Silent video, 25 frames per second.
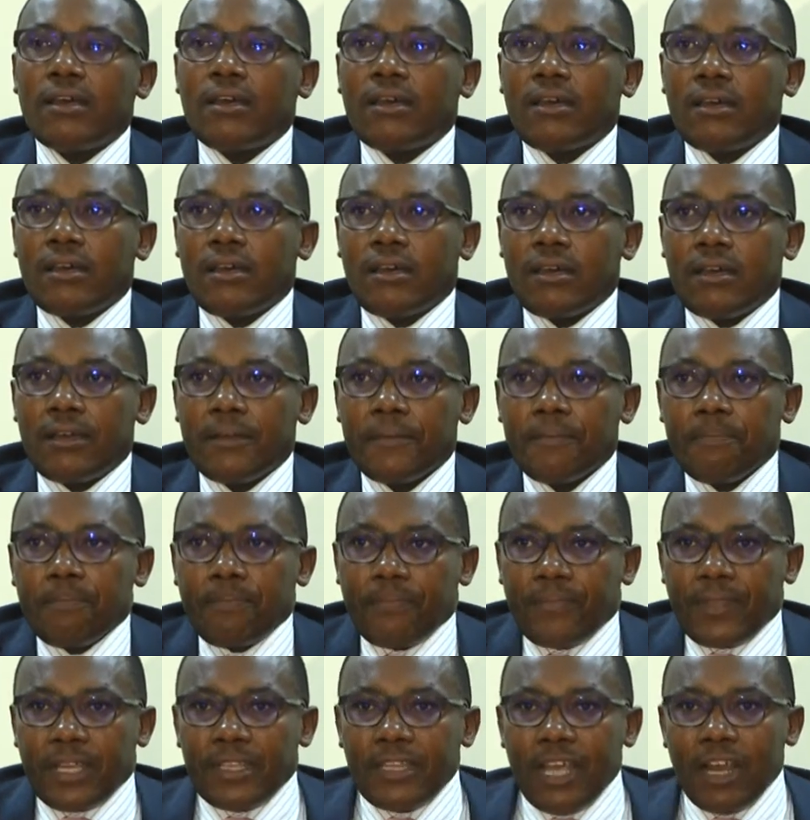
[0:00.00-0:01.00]
Euh,
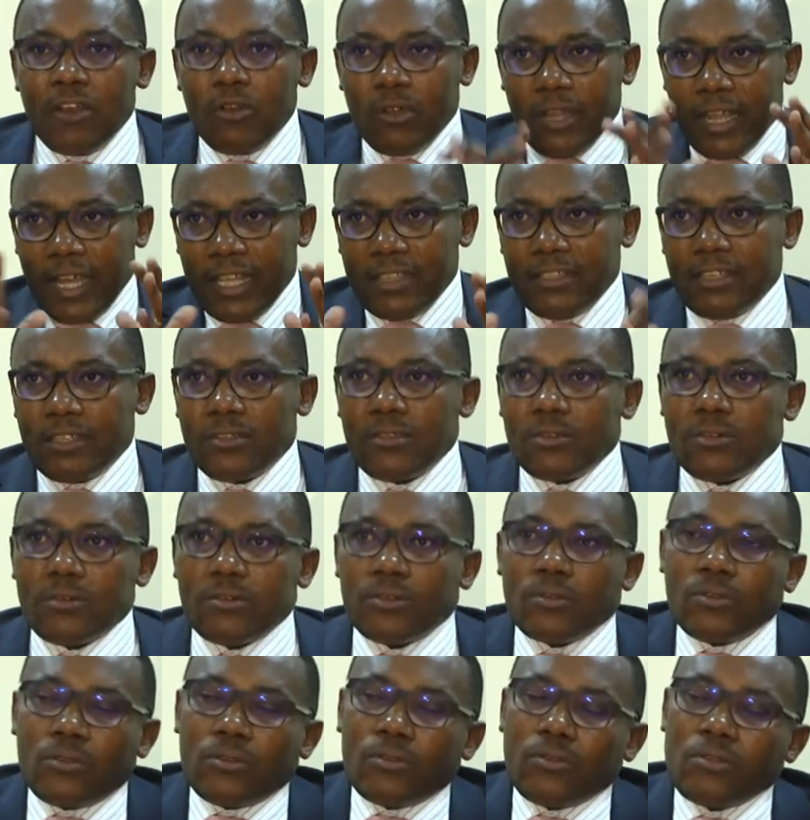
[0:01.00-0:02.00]
dans le cadre
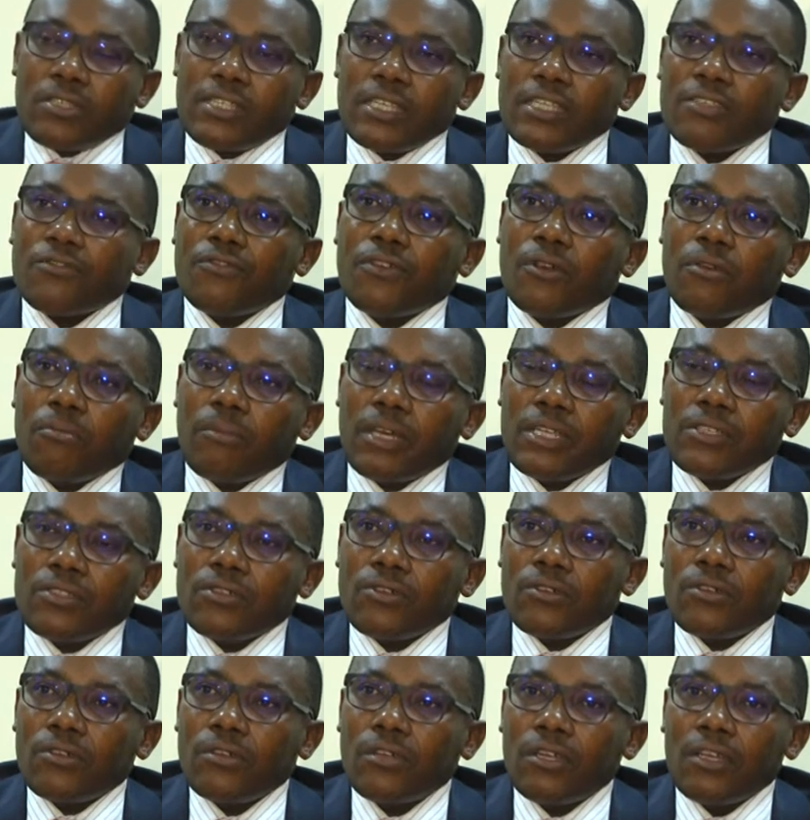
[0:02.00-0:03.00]
de, cette
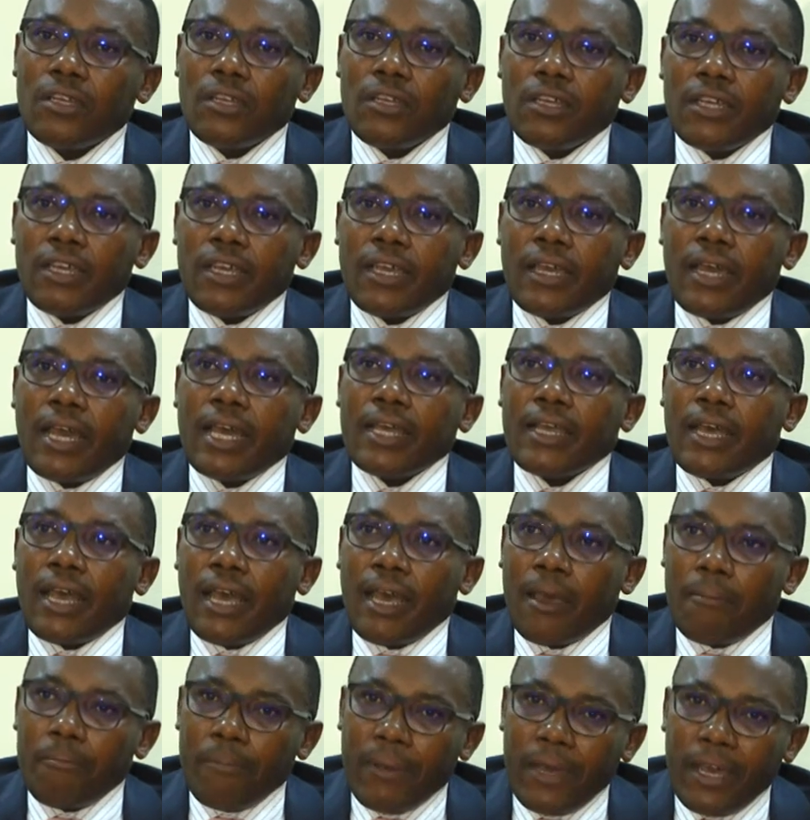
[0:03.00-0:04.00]
formation,
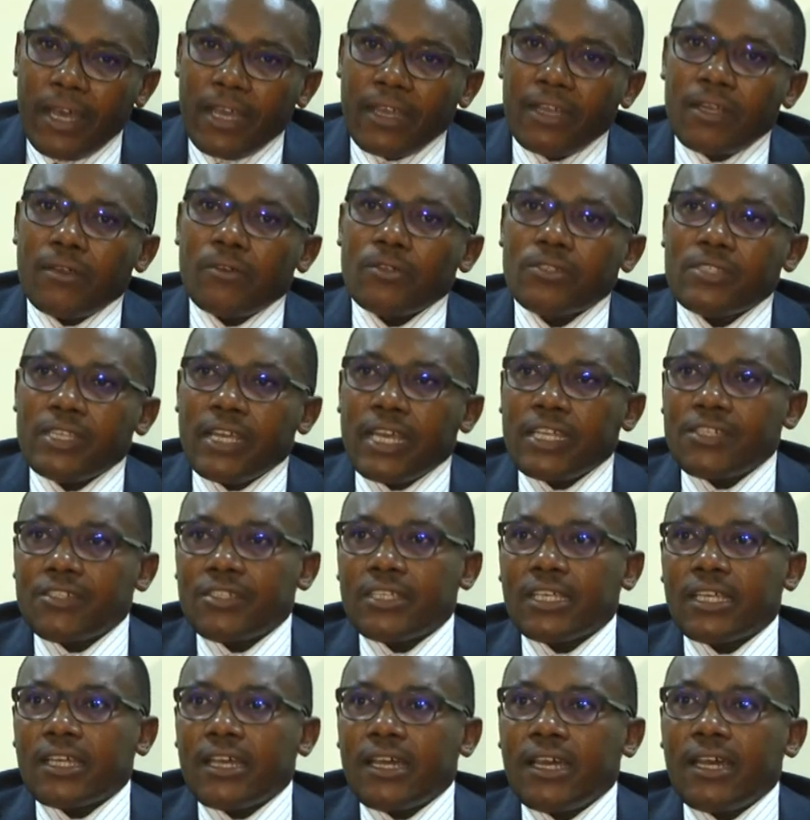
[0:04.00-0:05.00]
à, part
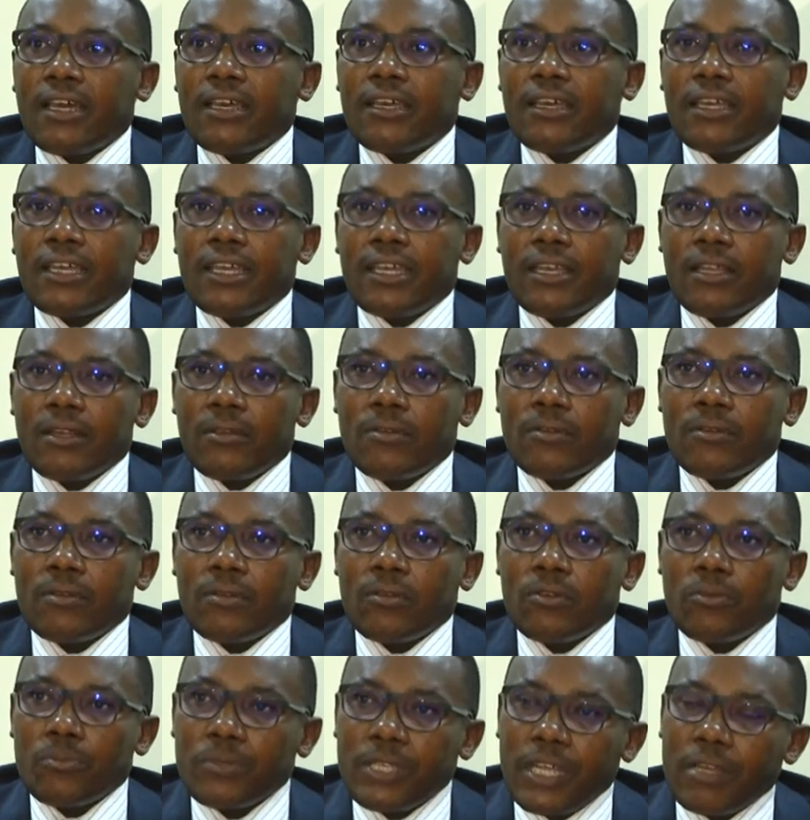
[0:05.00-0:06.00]
l'OCHK et
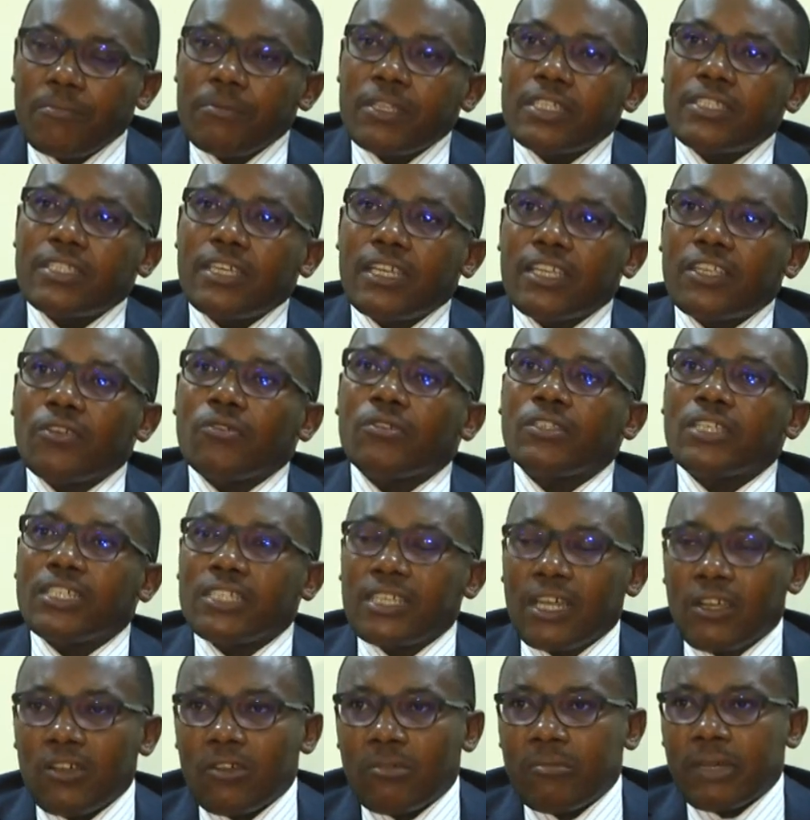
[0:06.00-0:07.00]
l'hôpital militaire qui ont
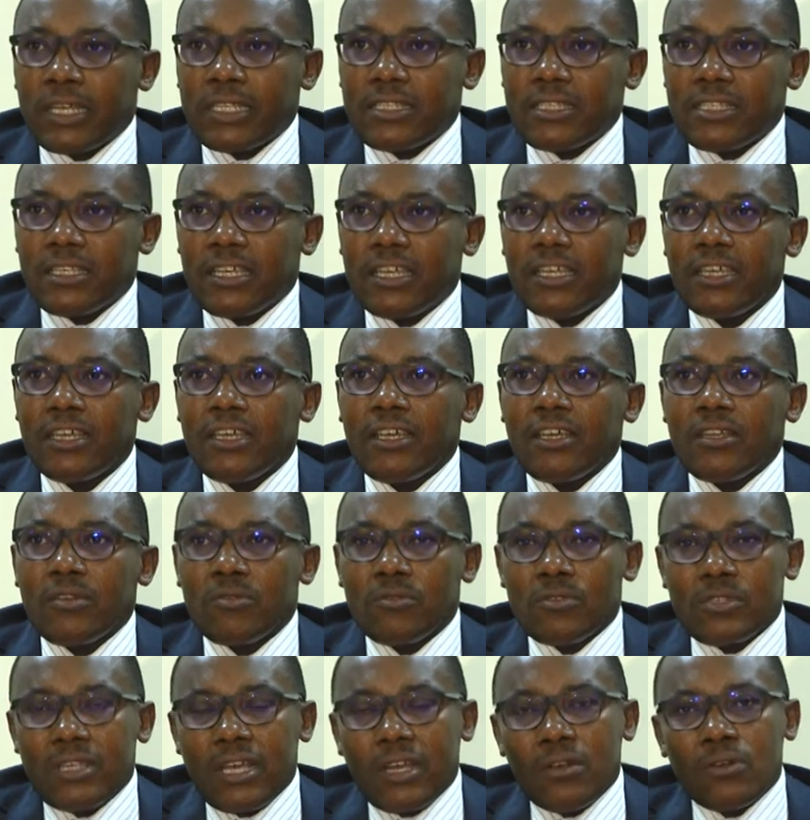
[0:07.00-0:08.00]
déjà commencé,
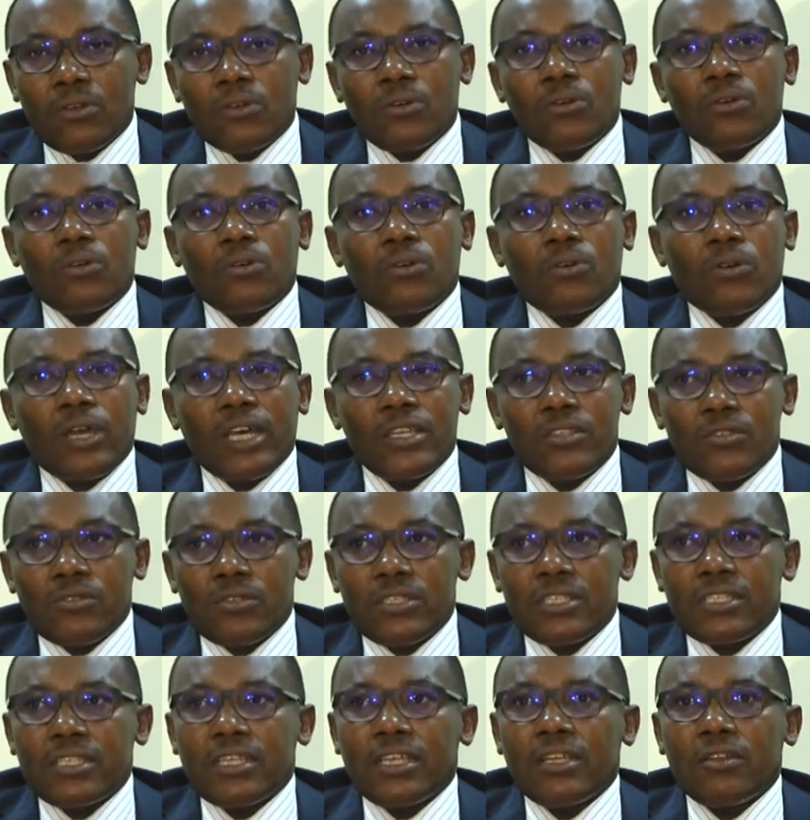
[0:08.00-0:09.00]
nous allons euh,
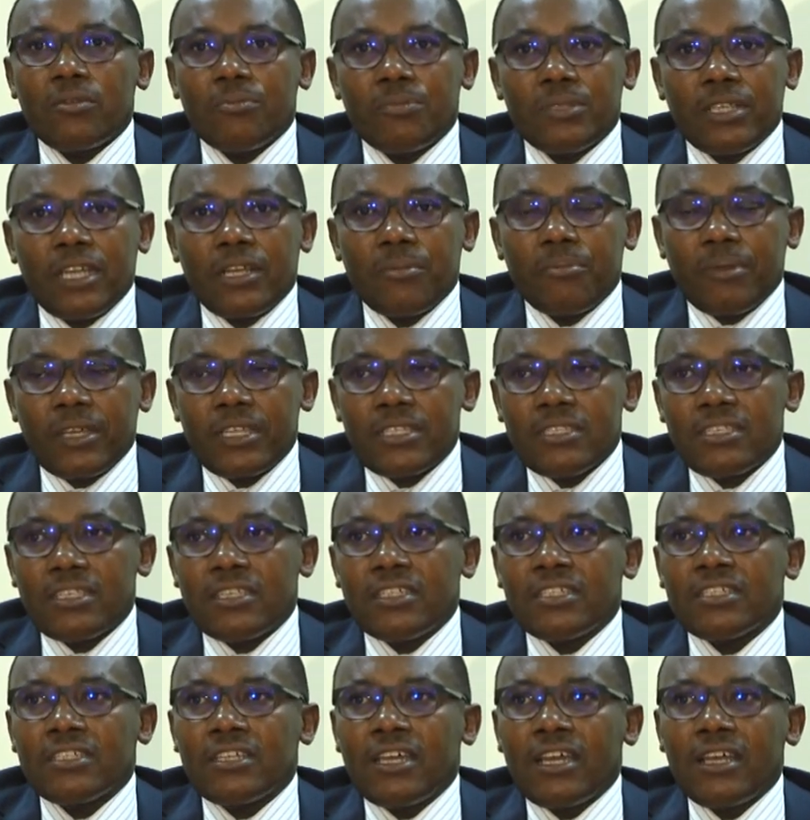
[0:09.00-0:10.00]
associer l'hôpital Prince
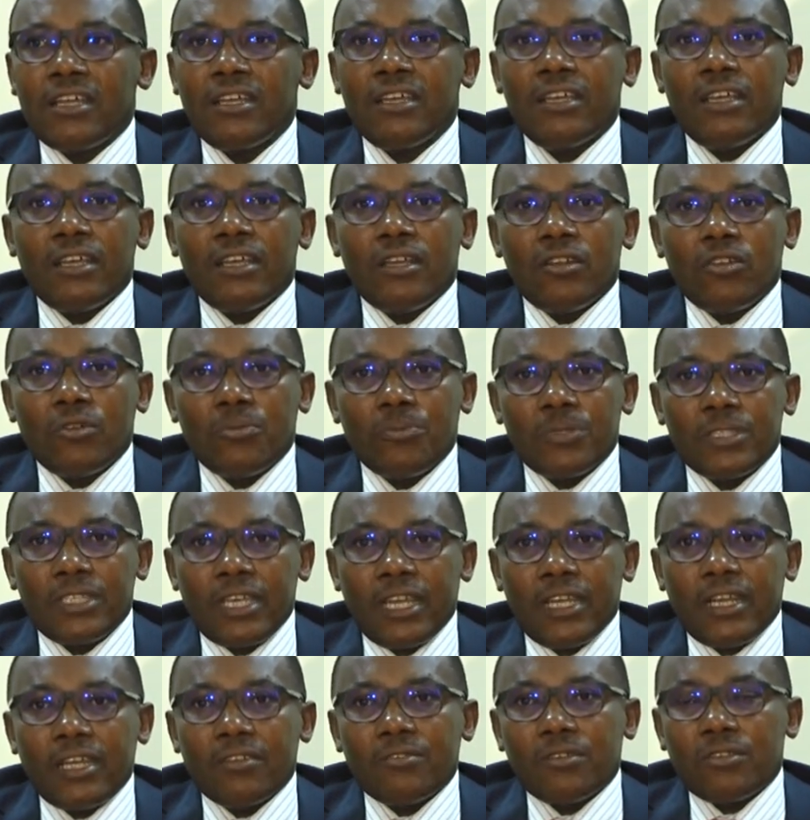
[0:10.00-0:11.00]
Réja,
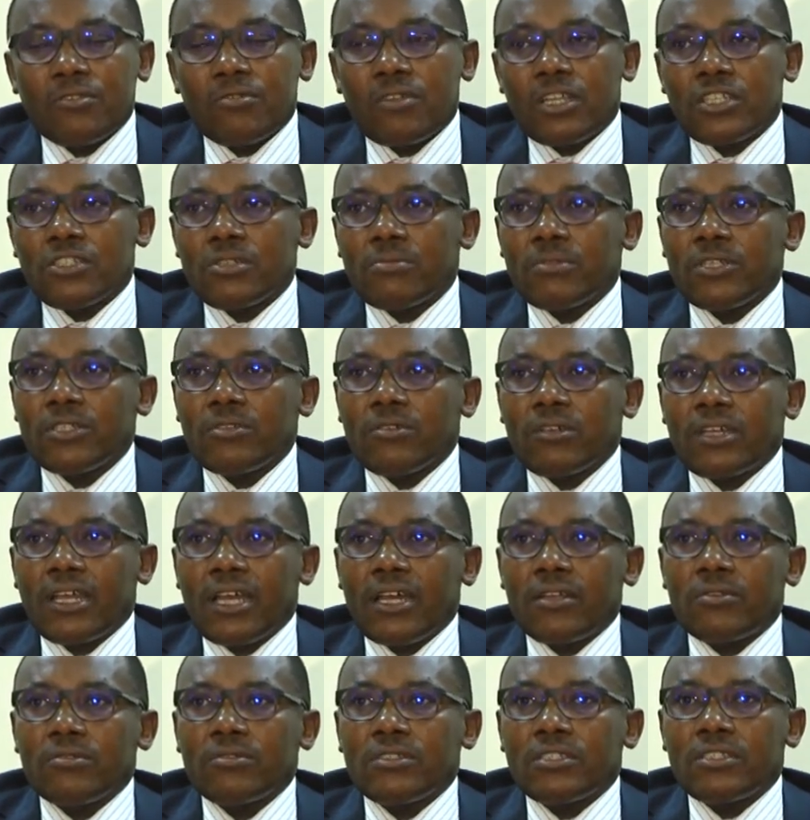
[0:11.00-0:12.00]
l'hôpital Nato Turashoboye
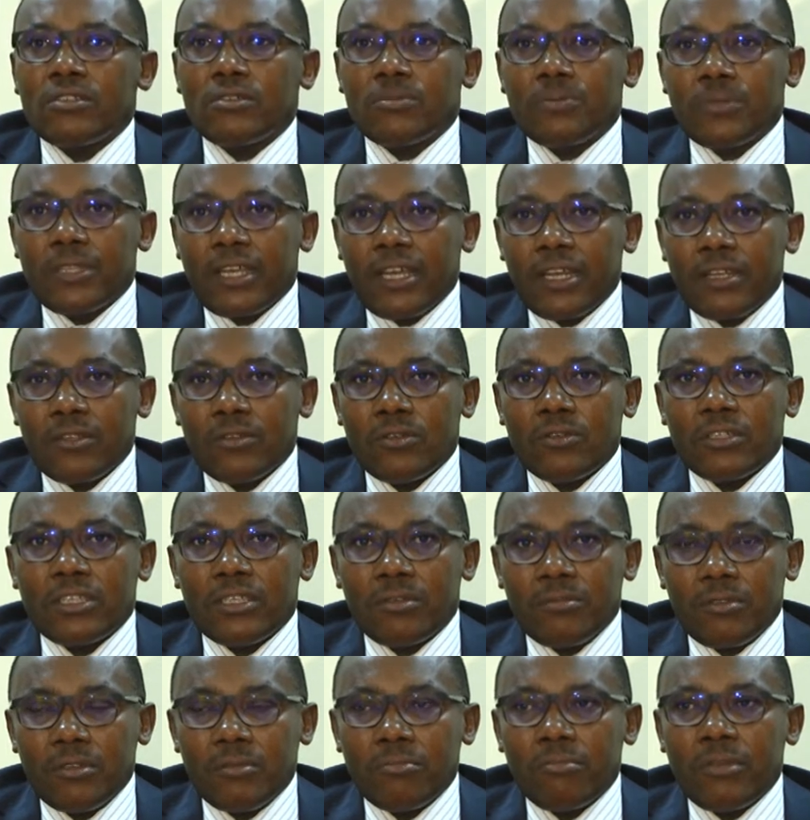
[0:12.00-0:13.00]
aussi, l'hôpital de
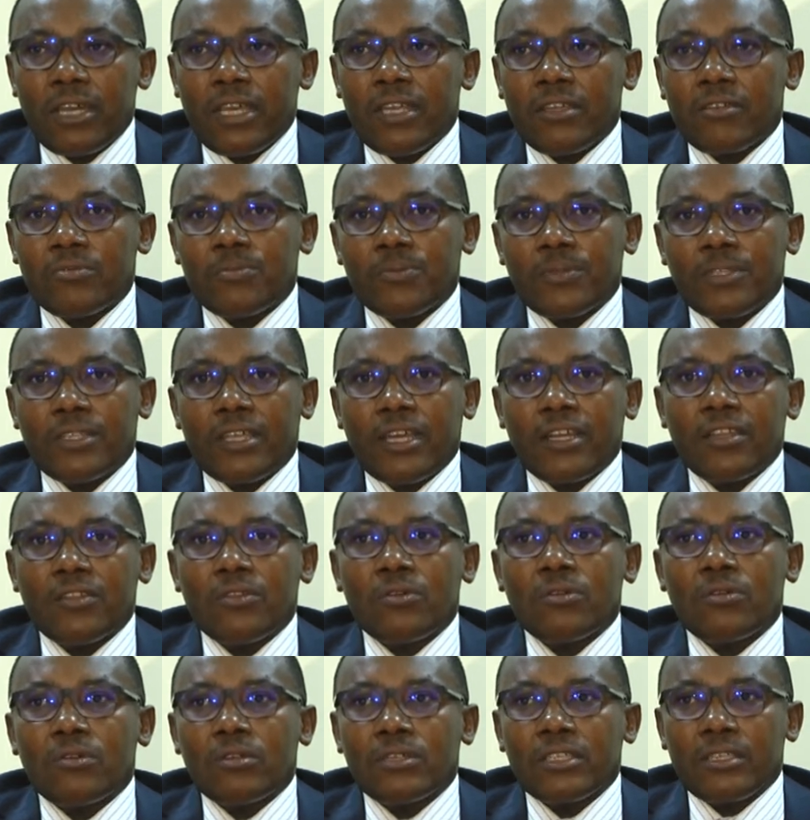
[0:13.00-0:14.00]
Kibimba et l'hôpital
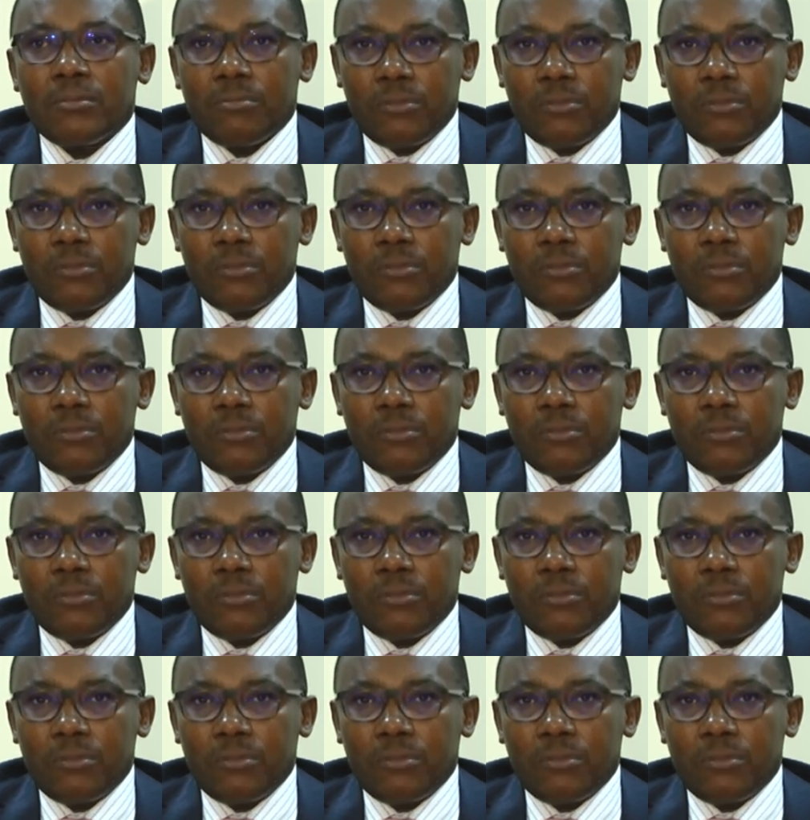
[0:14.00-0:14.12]
de